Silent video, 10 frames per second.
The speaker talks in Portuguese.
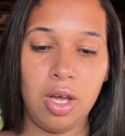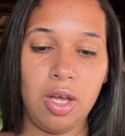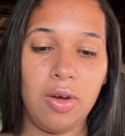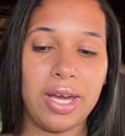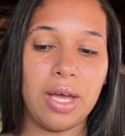
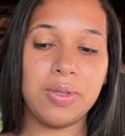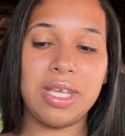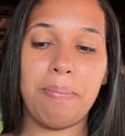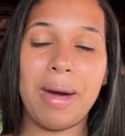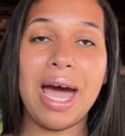eu quero
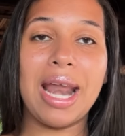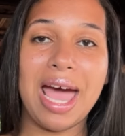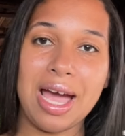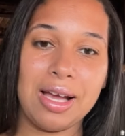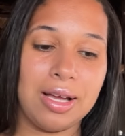
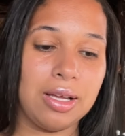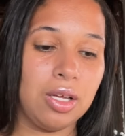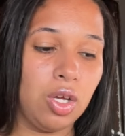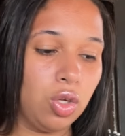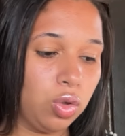separar
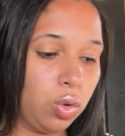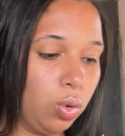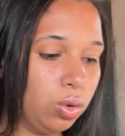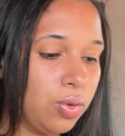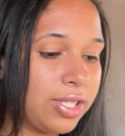
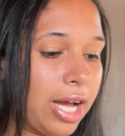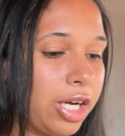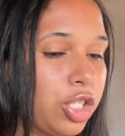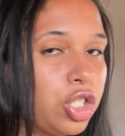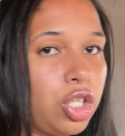tudo
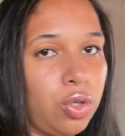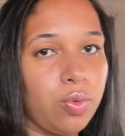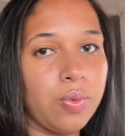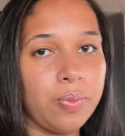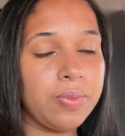certinho,
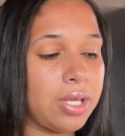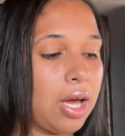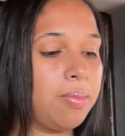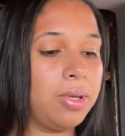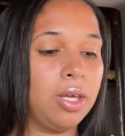
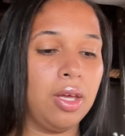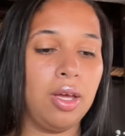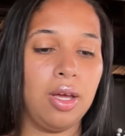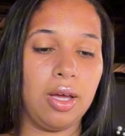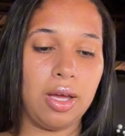sabe?
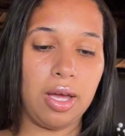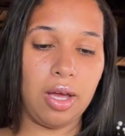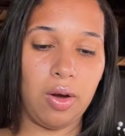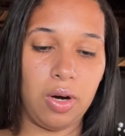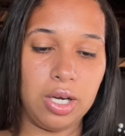
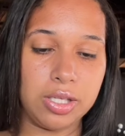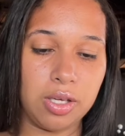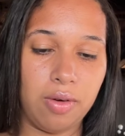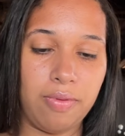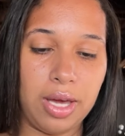Olha
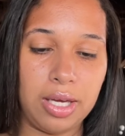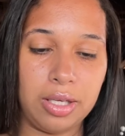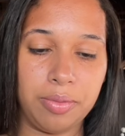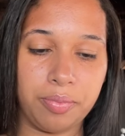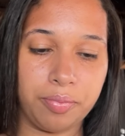só,
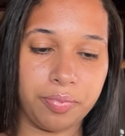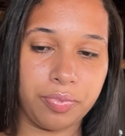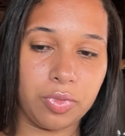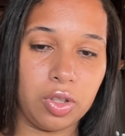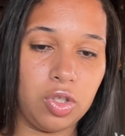vem.
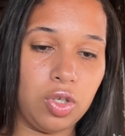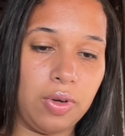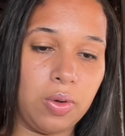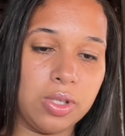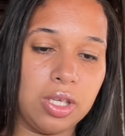Deixa eu ver
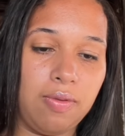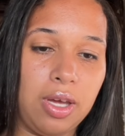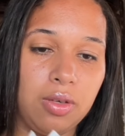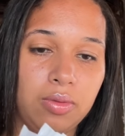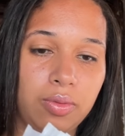quantos que
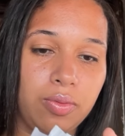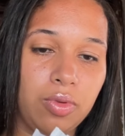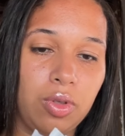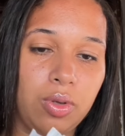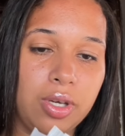vem.
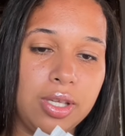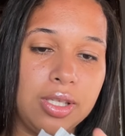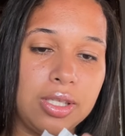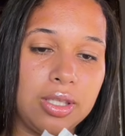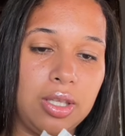Um,
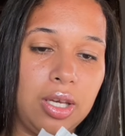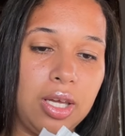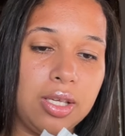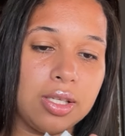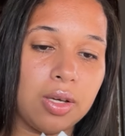dois,
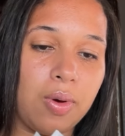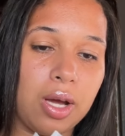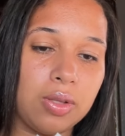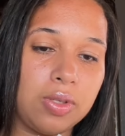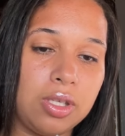três,
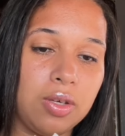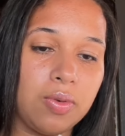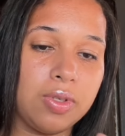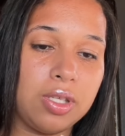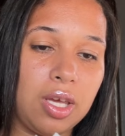quatro,
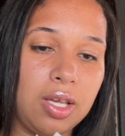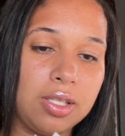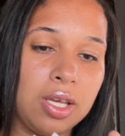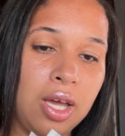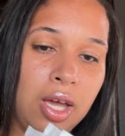cinco,
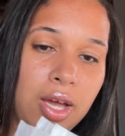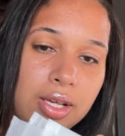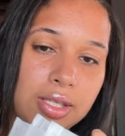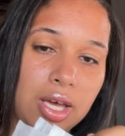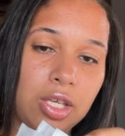seis,
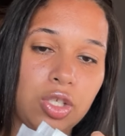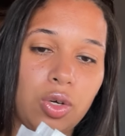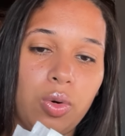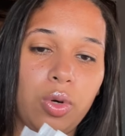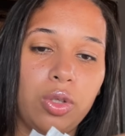sete,
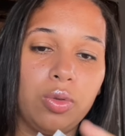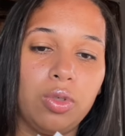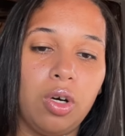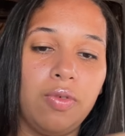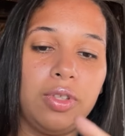oito,
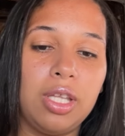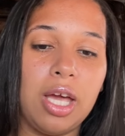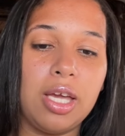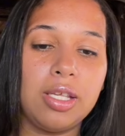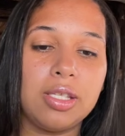nove,
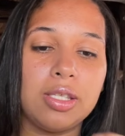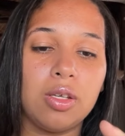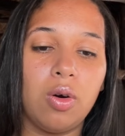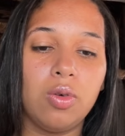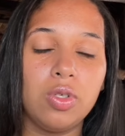dez,
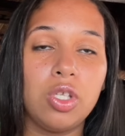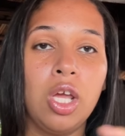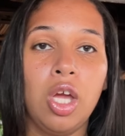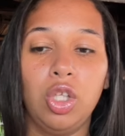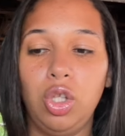
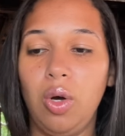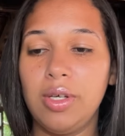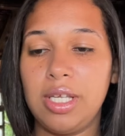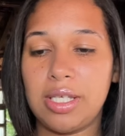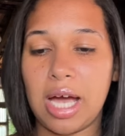onze,
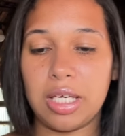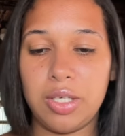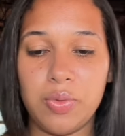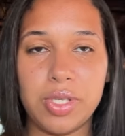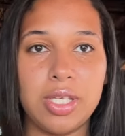doze
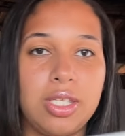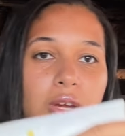saquinhos assim,